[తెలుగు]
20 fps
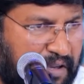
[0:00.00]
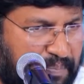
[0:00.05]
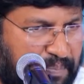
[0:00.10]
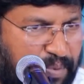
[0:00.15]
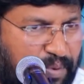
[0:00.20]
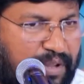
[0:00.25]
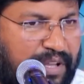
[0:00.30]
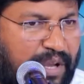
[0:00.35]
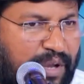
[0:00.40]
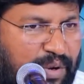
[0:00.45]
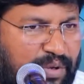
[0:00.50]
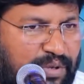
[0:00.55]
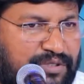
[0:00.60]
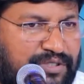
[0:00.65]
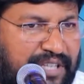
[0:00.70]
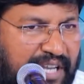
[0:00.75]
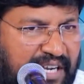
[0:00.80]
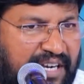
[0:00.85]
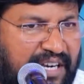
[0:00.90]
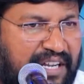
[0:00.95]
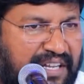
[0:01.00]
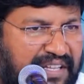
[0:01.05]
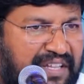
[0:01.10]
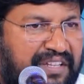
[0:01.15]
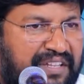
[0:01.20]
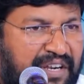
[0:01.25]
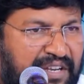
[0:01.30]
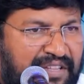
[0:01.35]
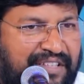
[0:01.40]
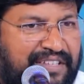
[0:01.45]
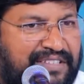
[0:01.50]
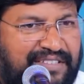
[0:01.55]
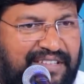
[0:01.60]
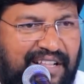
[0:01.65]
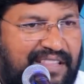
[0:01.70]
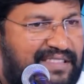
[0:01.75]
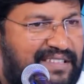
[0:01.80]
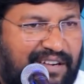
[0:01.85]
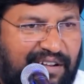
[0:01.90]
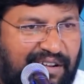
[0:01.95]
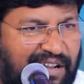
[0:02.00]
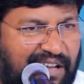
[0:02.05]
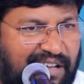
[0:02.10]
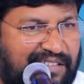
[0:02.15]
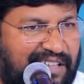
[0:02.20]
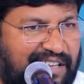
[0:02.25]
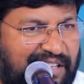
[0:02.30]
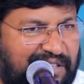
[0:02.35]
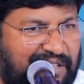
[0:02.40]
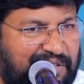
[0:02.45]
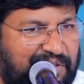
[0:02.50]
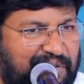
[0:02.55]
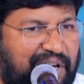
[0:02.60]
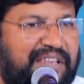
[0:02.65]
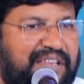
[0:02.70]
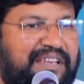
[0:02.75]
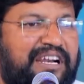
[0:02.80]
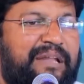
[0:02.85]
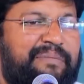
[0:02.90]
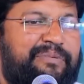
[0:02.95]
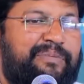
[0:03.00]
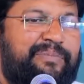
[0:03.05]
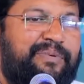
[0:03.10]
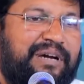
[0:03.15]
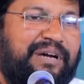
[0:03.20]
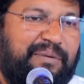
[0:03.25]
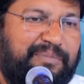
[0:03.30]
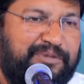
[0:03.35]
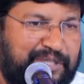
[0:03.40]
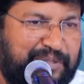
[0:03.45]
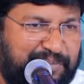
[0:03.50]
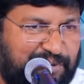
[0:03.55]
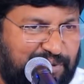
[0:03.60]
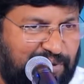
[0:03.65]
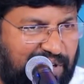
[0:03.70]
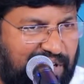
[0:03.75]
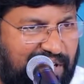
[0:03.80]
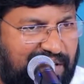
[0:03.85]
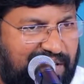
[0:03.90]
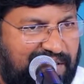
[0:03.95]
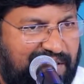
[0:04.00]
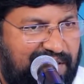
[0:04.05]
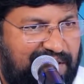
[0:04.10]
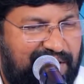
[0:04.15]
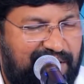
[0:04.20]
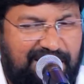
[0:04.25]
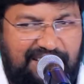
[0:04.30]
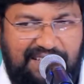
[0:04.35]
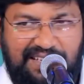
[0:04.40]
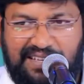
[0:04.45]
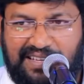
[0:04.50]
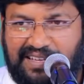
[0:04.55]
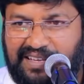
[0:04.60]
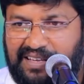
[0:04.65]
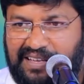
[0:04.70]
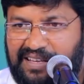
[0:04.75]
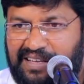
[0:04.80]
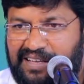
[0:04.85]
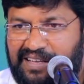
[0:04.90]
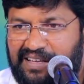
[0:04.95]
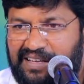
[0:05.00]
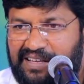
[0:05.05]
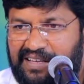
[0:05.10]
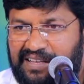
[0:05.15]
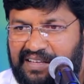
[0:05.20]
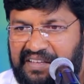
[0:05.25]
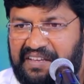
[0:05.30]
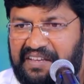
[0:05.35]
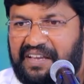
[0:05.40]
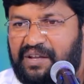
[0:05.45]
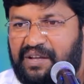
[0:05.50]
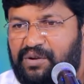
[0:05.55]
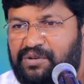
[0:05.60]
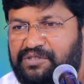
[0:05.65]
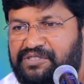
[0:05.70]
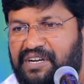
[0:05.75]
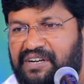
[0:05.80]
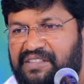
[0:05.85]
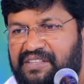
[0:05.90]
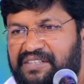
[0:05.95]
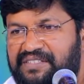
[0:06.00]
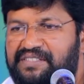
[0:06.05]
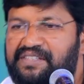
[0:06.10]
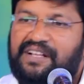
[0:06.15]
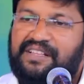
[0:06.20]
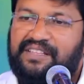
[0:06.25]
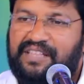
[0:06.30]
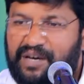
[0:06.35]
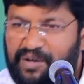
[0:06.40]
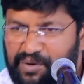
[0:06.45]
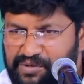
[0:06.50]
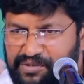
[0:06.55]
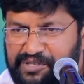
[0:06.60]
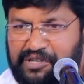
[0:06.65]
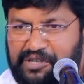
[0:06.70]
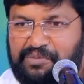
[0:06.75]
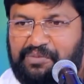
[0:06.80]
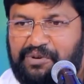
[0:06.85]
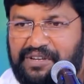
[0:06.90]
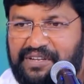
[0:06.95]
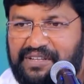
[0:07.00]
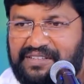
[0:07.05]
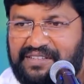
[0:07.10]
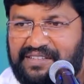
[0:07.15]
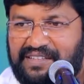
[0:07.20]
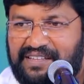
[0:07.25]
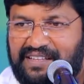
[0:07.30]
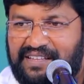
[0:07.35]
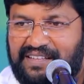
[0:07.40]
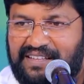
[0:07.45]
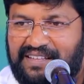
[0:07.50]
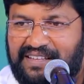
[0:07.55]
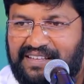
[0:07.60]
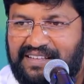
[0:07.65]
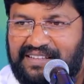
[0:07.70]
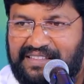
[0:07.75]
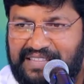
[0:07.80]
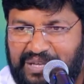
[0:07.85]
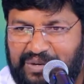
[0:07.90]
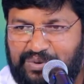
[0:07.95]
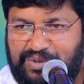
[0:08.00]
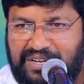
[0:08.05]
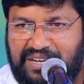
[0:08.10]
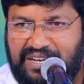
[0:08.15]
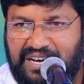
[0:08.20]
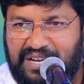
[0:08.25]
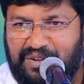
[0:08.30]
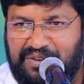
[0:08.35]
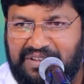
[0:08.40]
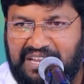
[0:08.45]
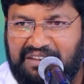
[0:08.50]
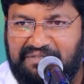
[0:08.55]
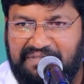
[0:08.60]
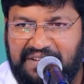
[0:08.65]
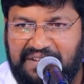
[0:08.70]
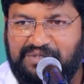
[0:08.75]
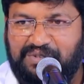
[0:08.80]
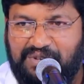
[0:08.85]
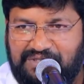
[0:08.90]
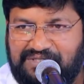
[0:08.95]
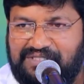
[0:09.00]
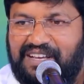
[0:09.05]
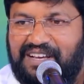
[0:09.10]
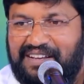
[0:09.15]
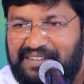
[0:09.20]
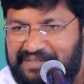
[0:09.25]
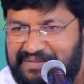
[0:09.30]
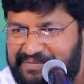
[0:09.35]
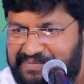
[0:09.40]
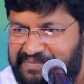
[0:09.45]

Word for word: ఎప్పుడు ఏ రోజు ఎక్కడికి నన్ను ఎటు తీసుకెళ్తాడో నాకు తెలియదు ఆయన నడిపింపుకి చెప్పుకున్నా ఇక ఏ రోజు ఎటు తీసుకెళ్తే ఆ రోజు అటు పోయి దేవుని కార్యం నెరవేర్చి వస్తా